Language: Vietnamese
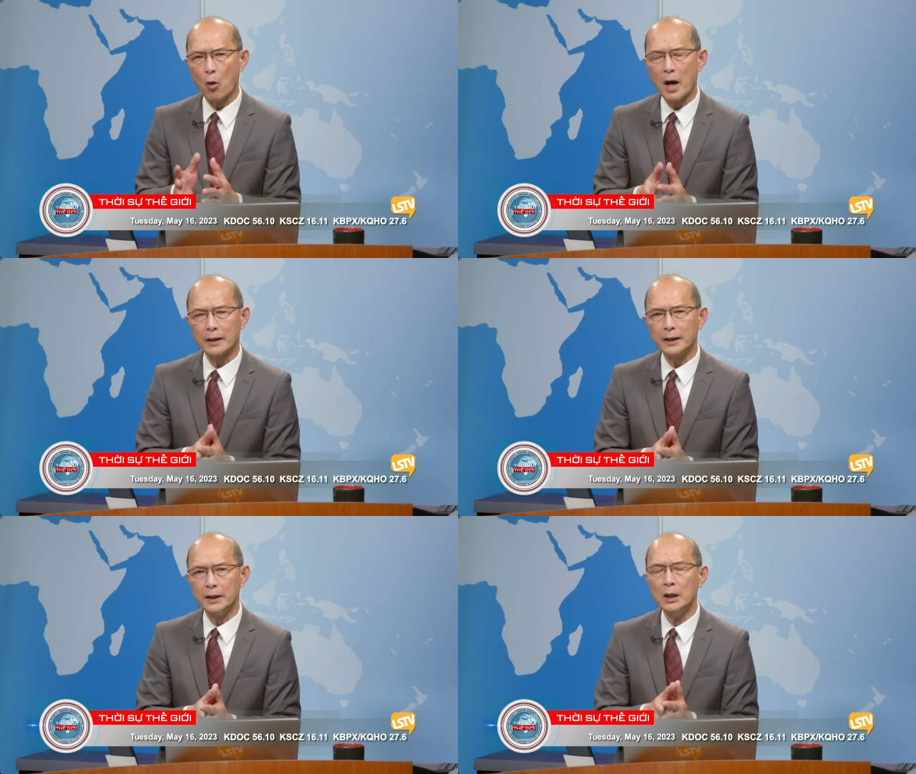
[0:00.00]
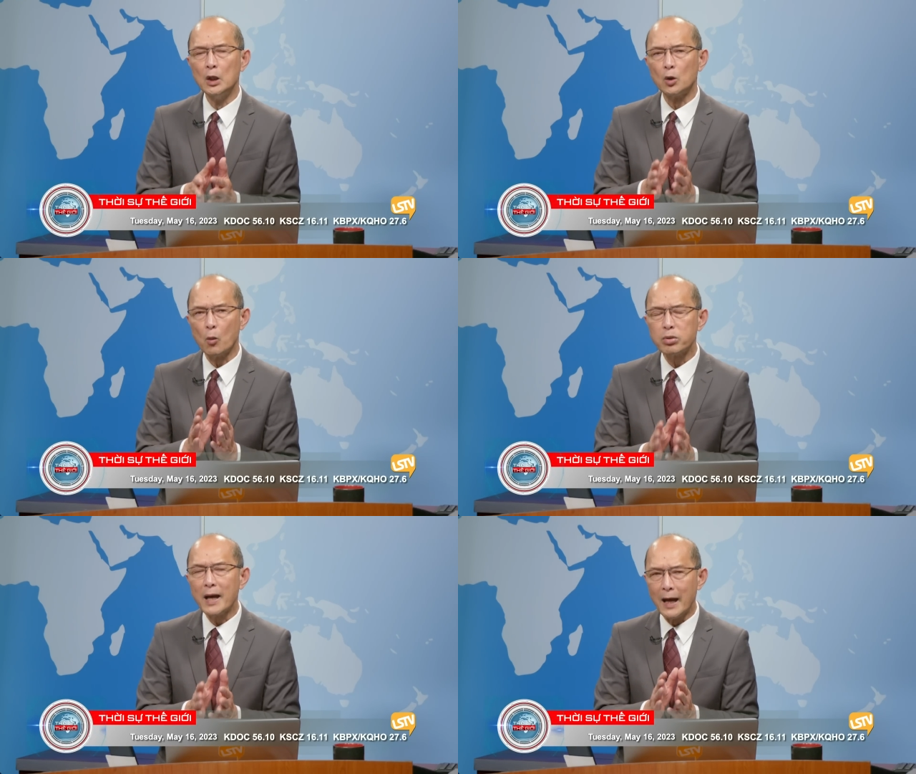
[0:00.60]
Hoa Kỳ
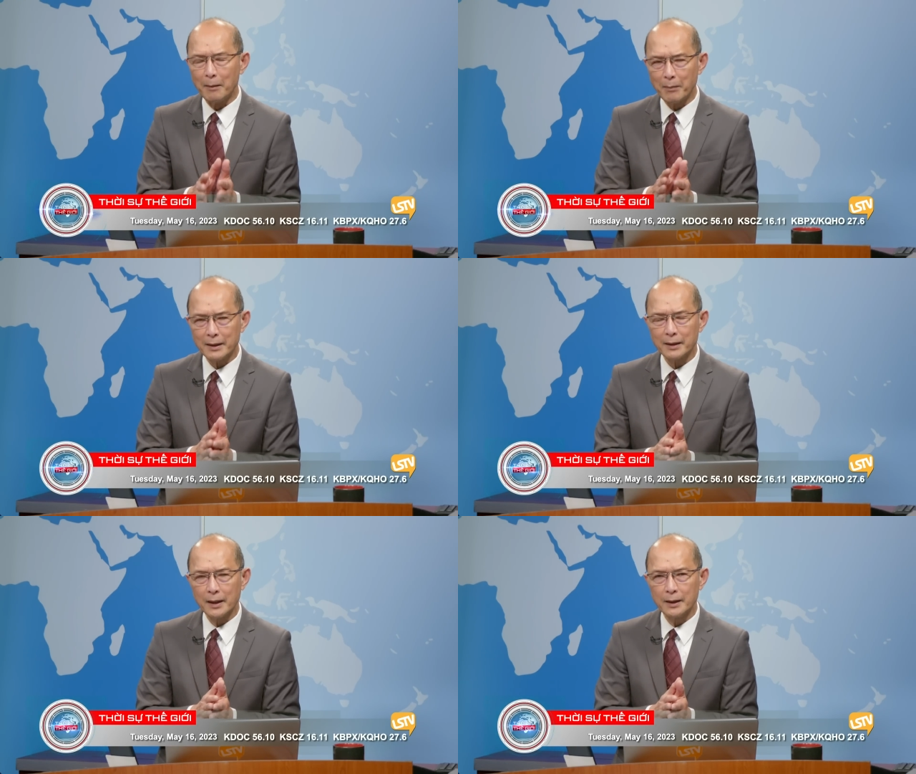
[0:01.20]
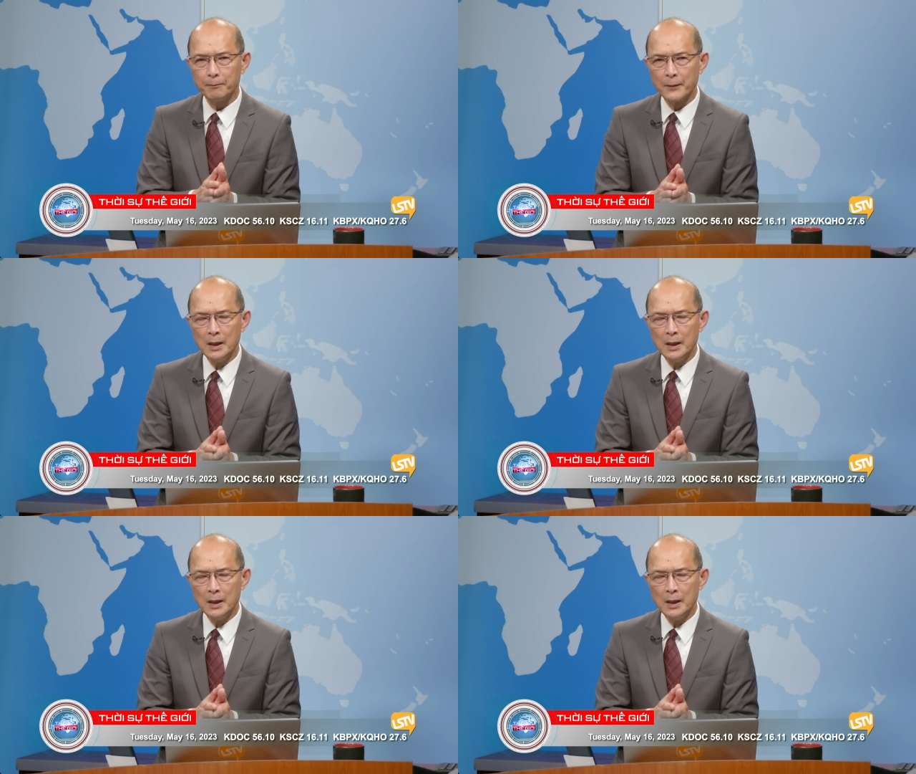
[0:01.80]
cũng để mắt đến.